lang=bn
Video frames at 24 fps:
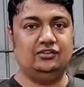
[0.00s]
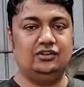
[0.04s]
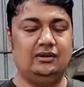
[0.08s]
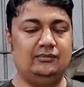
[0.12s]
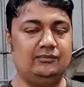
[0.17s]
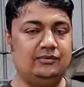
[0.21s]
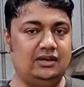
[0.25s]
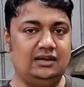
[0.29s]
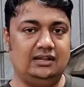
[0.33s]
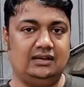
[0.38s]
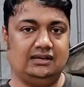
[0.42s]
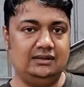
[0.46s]
কিন্তু
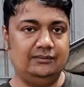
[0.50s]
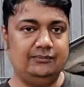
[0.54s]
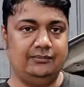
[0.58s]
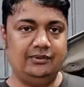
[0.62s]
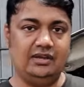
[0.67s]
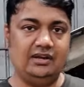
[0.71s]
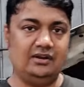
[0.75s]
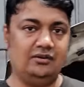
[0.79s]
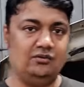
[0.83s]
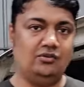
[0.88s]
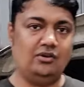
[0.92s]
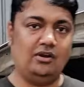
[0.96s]
আমরা
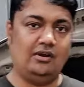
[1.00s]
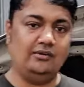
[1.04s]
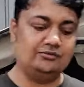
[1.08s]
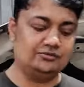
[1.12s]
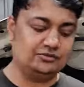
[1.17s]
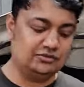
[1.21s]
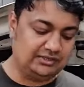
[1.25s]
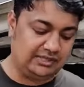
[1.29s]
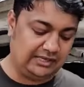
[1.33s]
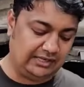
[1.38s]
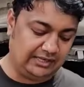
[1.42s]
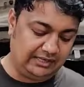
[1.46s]
রিপেয়ারের কোনো
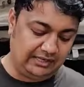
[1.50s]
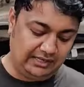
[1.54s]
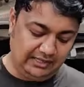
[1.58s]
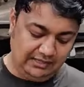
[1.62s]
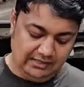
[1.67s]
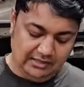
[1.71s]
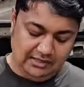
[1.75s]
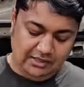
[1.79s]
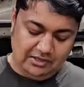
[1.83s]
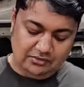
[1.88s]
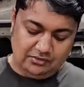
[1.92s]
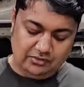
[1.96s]
অপশন থাকে না
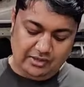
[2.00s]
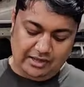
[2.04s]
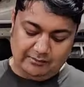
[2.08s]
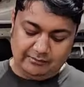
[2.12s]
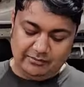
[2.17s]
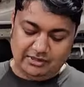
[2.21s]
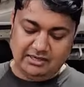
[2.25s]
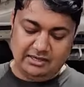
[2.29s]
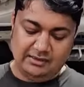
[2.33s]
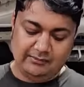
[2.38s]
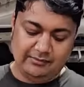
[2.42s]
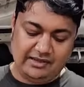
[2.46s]
তো
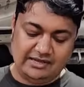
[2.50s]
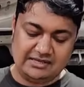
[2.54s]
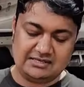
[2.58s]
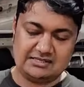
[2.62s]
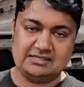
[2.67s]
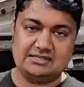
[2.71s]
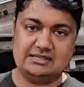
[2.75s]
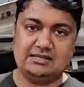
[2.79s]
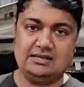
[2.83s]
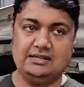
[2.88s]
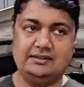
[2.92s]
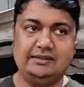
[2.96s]
আমরা
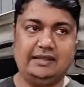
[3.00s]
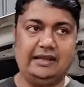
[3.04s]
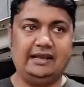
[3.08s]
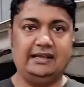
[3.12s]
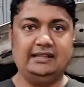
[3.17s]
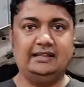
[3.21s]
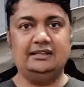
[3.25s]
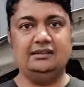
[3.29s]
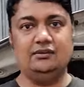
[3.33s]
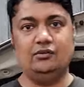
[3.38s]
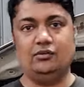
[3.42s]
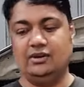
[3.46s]
ফার্স্টে দেখা
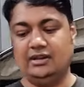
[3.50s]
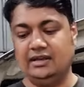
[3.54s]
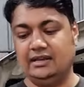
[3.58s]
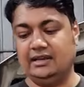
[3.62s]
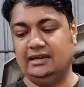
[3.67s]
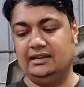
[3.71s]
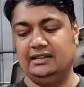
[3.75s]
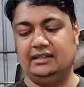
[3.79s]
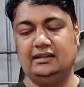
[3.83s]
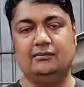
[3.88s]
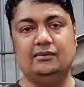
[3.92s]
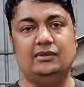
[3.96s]
যায় যে অনেক
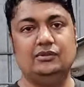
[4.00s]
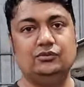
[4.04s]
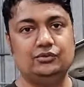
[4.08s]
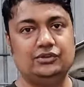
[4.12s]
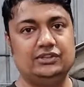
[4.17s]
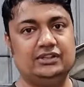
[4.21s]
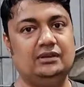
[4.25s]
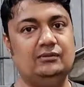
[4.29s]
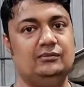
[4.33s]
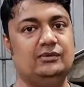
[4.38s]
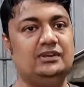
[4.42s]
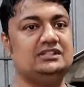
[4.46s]
গাড়িতে আমরা দুই
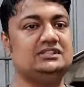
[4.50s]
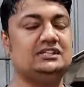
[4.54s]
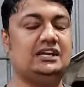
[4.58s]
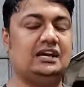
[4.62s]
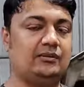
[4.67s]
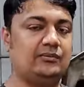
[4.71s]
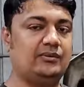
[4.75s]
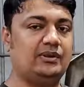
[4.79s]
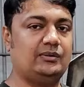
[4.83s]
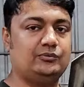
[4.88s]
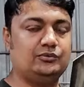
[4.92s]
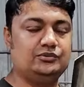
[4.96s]
তিনবার
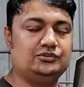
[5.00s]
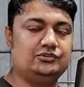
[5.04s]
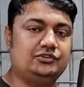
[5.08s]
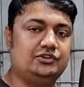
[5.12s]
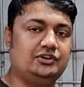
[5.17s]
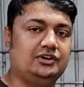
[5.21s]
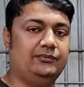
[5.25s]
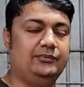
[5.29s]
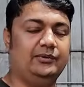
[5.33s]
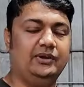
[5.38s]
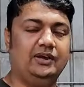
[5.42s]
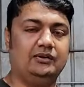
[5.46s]
চারবার পর্যন্ত
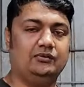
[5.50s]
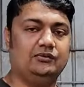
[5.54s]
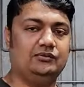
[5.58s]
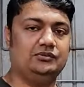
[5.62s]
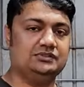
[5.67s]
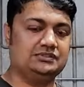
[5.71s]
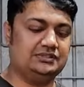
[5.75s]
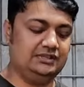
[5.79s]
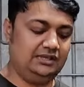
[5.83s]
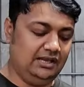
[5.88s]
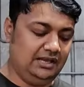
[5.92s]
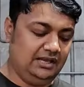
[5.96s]
রিপেয়ার
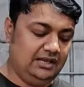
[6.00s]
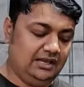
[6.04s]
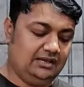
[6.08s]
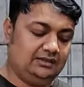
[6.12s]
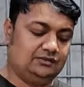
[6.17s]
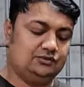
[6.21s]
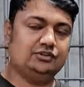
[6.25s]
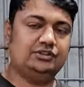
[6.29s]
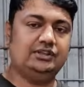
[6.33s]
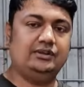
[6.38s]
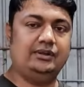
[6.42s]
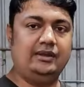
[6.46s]
করছি
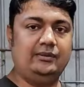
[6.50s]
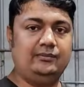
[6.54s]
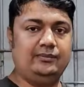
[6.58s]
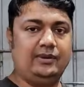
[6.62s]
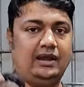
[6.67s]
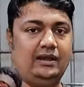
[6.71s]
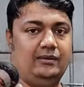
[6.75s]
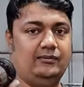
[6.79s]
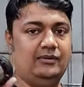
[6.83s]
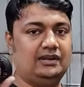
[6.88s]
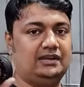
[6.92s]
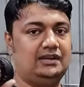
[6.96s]
যদি এই
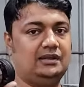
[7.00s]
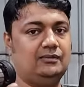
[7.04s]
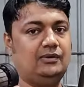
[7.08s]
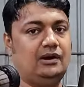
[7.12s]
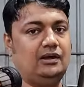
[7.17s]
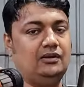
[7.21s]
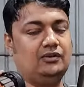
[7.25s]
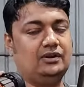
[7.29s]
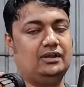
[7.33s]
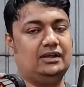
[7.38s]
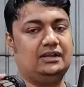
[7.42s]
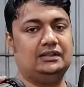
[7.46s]
ফাইবারটা
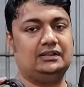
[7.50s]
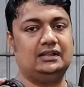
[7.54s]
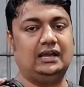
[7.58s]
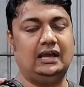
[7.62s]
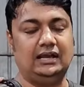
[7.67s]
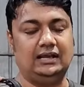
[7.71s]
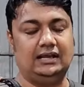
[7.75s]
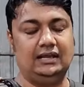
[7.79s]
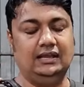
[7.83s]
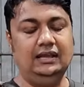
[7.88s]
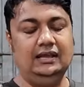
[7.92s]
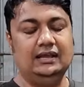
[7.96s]
ভালো
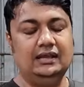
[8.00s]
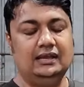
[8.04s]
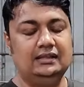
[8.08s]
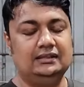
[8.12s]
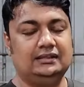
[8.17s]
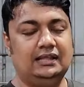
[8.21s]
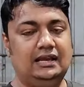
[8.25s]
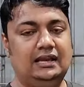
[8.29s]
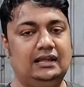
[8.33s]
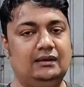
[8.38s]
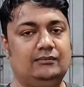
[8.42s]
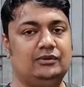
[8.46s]
থাকে
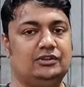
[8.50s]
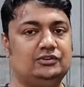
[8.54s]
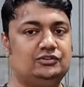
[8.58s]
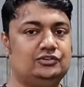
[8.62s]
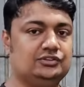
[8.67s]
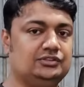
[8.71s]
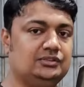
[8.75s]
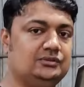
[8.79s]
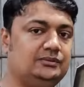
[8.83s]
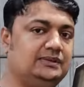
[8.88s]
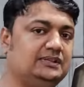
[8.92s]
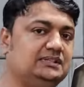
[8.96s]
তাহলে আমরা
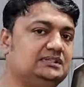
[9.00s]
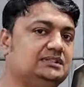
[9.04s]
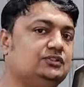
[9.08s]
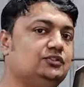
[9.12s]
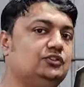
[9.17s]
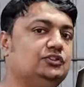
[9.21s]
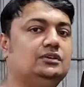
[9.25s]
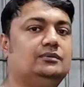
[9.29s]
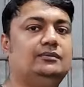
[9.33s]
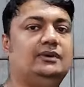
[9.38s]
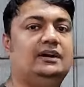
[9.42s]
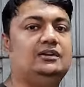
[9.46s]
যতবার ইচ্ছা
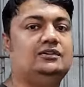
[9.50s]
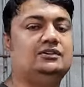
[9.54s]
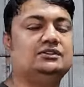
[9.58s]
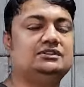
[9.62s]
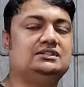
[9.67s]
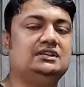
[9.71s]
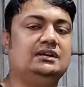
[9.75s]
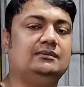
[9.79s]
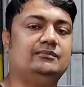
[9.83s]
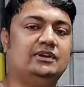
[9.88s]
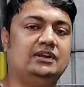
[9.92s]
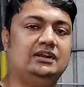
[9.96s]
ততবার
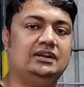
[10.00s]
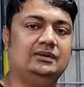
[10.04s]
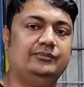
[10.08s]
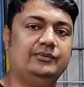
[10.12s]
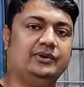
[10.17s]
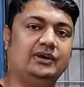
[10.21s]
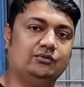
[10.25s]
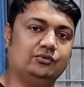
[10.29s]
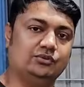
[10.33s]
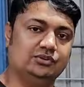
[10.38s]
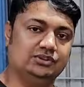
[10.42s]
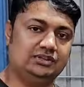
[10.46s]
হচ্ছে আমরা
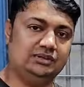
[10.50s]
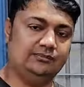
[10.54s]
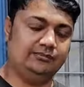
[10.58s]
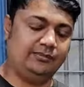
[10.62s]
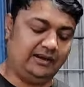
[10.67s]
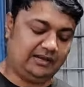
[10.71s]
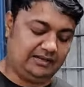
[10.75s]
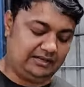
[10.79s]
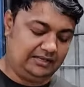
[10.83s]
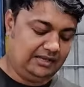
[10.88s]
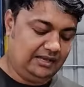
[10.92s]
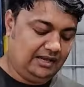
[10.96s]
রিপেয়ার করতে
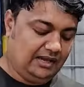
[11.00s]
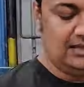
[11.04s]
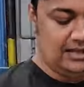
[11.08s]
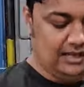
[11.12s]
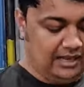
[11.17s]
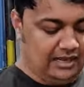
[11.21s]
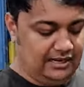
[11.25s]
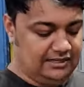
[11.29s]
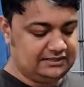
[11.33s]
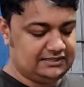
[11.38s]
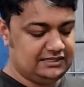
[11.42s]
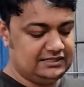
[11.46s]
পারি
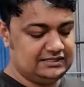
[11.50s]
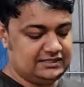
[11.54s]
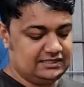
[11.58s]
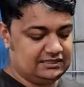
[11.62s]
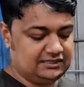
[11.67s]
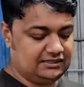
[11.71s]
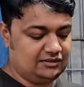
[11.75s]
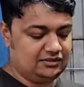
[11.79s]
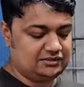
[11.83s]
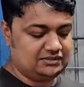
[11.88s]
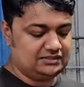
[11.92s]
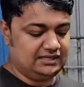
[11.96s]
আর সেই
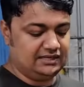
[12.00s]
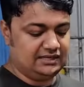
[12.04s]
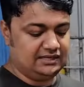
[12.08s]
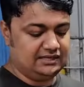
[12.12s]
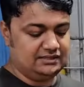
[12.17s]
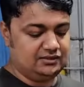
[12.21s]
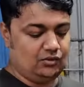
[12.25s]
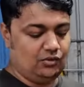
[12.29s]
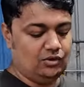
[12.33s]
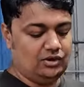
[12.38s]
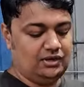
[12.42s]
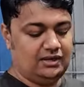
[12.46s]
সাথে হচ্ছে এখানে
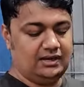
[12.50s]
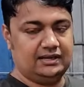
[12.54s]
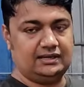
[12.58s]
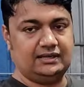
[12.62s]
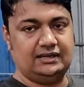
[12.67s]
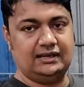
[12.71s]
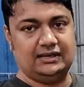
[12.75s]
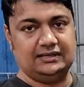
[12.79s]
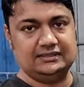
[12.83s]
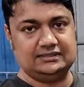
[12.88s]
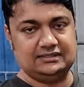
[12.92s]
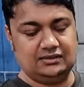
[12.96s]
যে
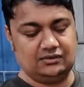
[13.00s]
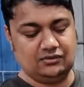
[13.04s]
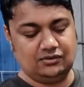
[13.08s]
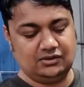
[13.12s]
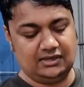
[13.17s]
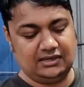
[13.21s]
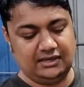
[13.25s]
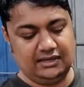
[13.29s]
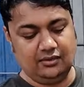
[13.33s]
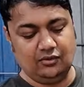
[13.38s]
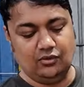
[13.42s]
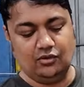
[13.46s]
হোল্ডারটা আছে
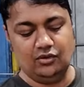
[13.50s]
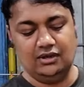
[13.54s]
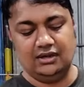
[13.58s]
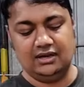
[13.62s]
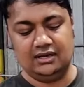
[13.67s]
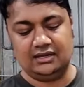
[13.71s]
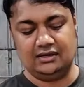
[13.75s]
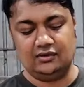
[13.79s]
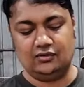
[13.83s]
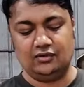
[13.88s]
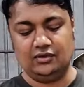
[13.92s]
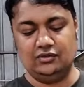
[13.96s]
রোটারে এই
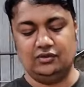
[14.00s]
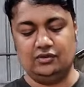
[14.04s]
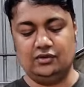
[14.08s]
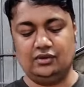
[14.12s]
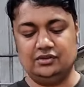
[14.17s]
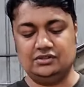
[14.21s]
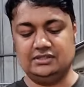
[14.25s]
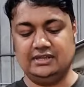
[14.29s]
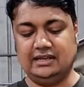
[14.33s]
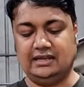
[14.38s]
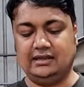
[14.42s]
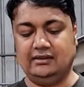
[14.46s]
হোল্ডারটাও কিন্তু
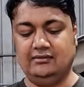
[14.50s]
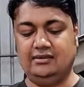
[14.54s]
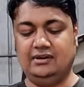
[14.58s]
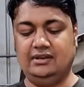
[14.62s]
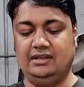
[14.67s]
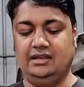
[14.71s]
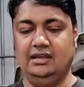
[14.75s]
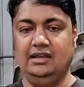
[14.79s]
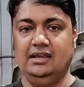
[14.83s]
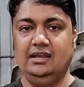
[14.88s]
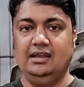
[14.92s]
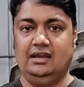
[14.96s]
হচ্ছে একেবারে